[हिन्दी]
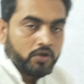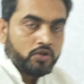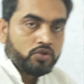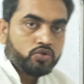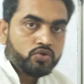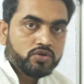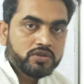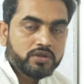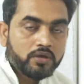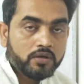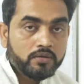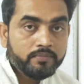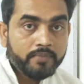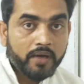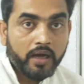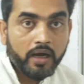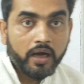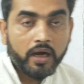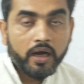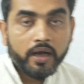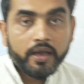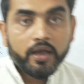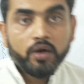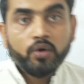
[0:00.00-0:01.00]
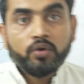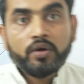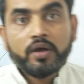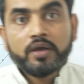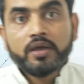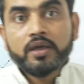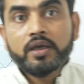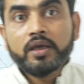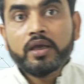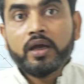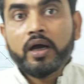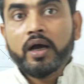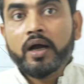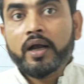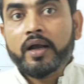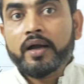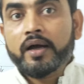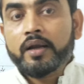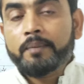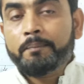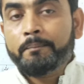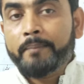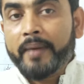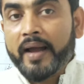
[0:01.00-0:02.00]
तो समझ में आ गया होगा कि
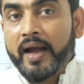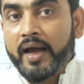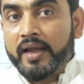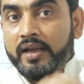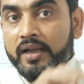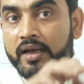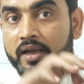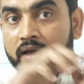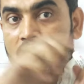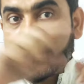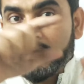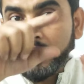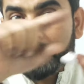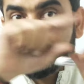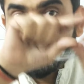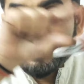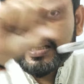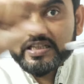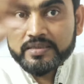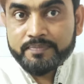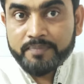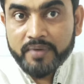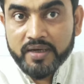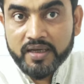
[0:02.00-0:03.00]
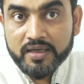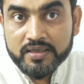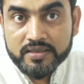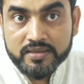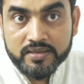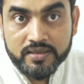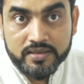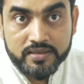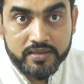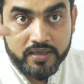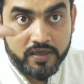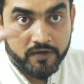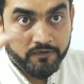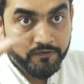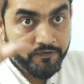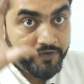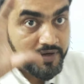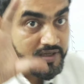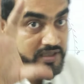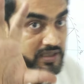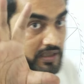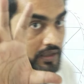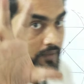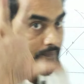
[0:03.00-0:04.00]
अगर पैरल है प्रिंसिपल एक्सिस के
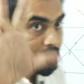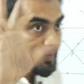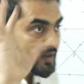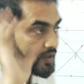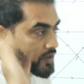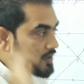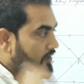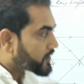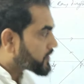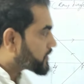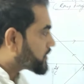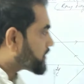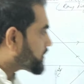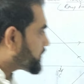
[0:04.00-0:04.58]
फिर से रिपीट करते